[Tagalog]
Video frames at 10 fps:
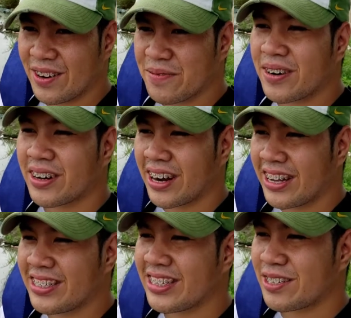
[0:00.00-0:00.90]
Opo,
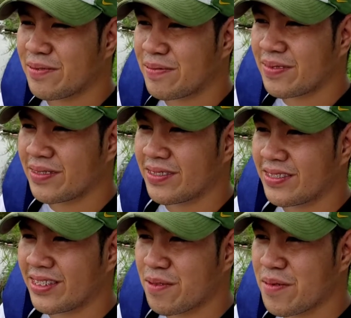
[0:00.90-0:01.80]
grade 6. Grade
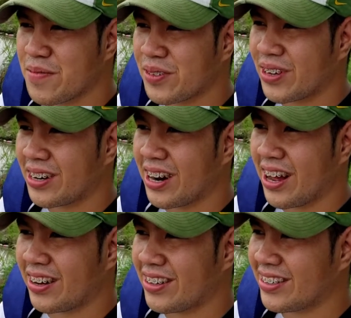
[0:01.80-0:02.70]
6 na, no? Motor na
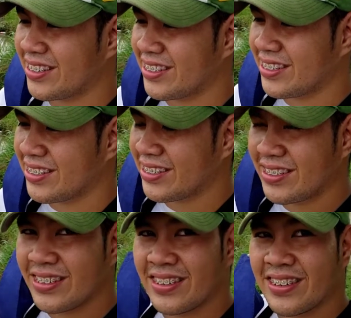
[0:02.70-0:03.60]
ako. Pero
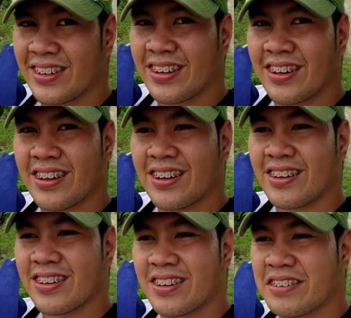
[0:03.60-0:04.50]
tinuruan ka ba ng mga
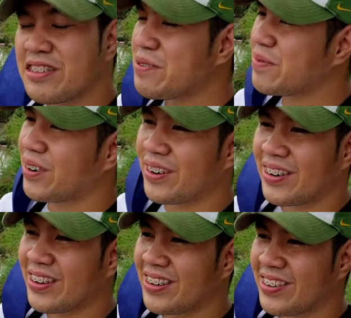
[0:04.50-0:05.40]
magulang mo? Hindi po.
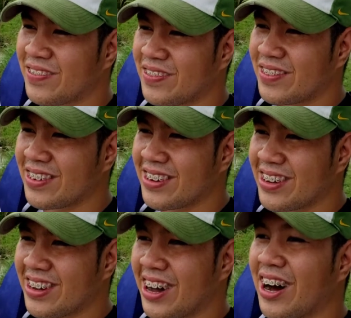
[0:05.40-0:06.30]
Sarili mo lang
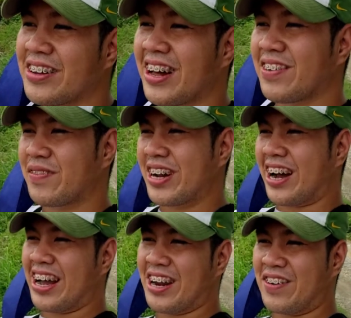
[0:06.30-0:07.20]
talaga? Uh, na,
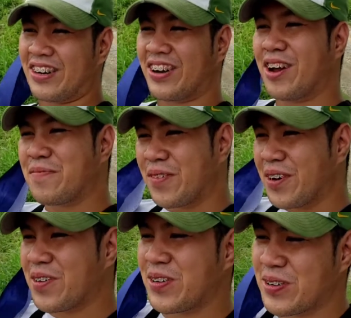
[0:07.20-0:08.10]
pinakailawan ko lang po
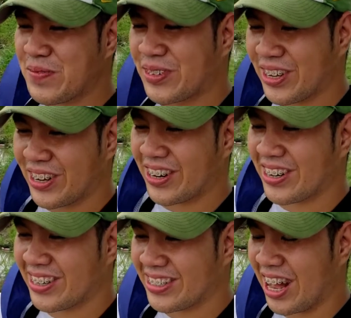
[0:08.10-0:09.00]
yung motor.
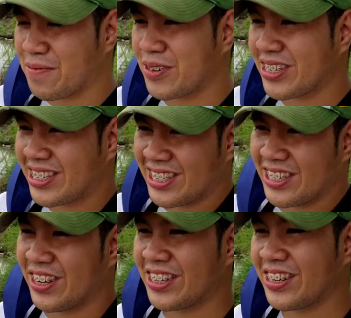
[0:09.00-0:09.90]
Tapos,
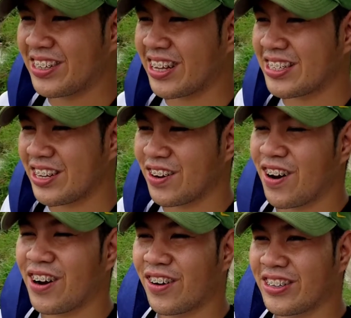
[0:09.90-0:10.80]
yun, tin tapos
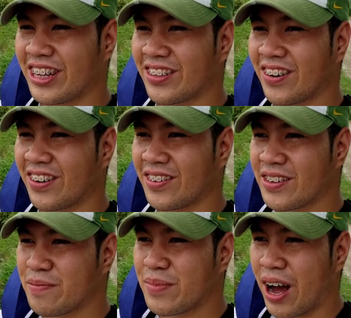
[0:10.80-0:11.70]
tinuruan ako ng tito ko.
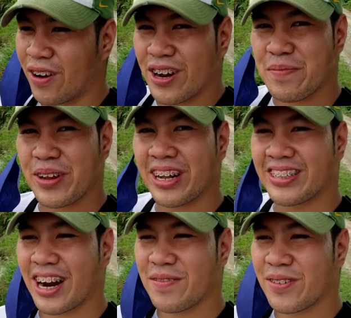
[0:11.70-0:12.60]
Ako na yung
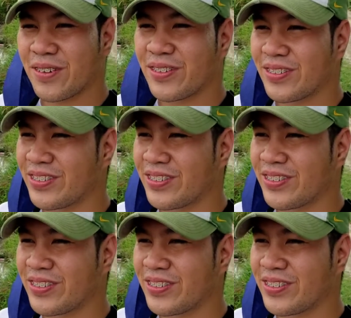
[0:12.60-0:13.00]
pinag-drive nung